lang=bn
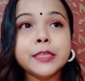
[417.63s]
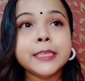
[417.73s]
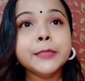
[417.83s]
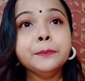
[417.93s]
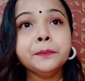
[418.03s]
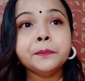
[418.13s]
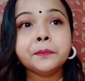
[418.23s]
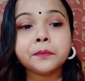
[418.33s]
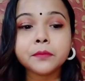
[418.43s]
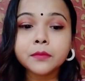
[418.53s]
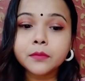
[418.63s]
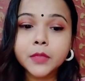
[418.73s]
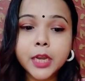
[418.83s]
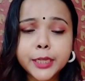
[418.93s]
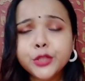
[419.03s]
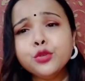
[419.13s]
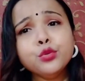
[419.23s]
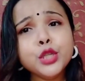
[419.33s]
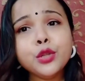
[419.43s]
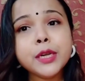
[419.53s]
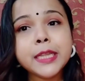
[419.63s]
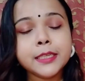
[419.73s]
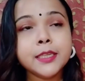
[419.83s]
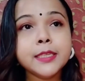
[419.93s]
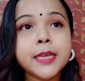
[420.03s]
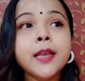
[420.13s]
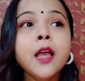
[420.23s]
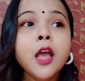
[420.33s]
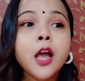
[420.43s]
রয়েছে কিন্তু দুদিন ধরে দেখছি যে